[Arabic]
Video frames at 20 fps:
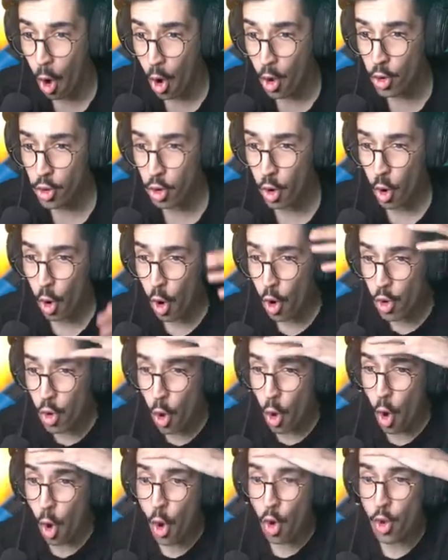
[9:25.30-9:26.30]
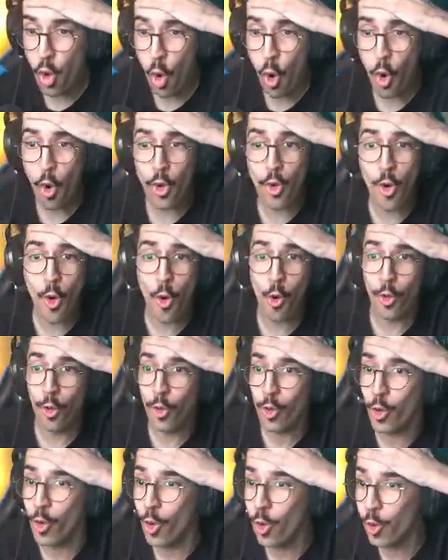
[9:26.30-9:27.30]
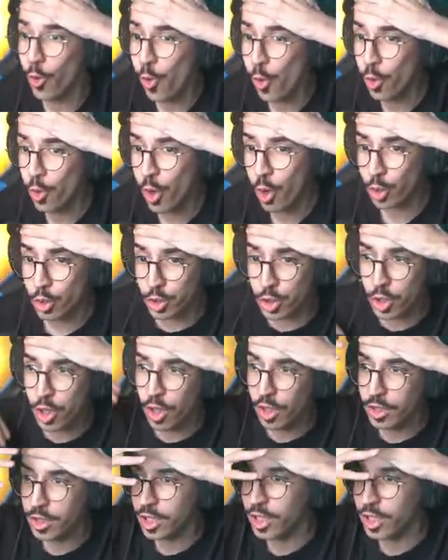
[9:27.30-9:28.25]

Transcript: يو يو يو يو يو يو يا ساتر